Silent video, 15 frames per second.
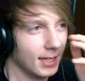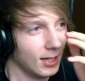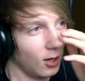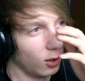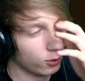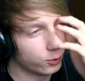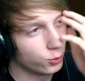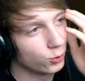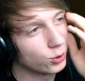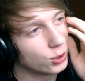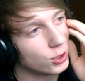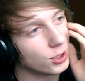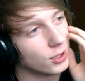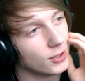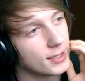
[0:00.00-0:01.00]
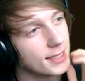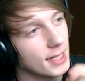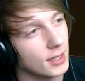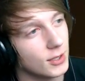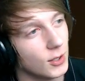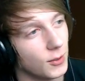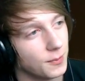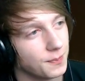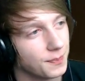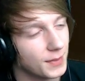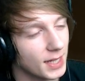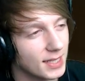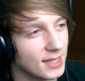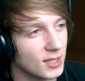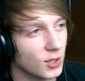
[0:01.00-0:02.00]
Otóż ostatnio
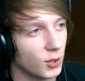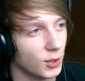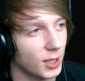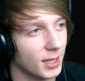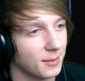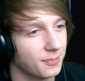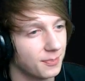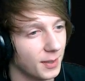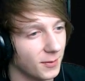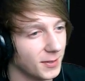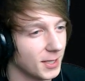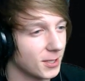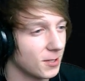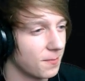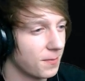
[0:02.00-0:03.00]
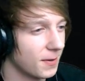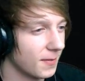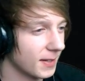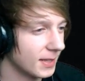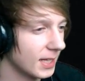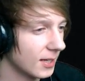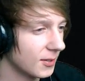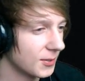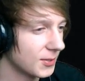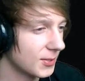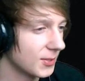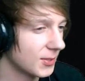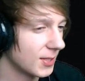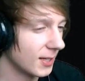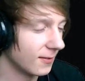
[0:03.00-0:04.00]
na stronie pewnego prywatnego
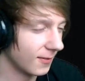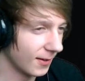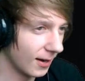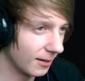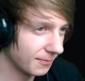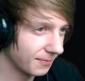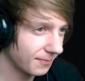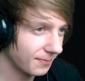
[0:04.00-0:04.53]
serwera,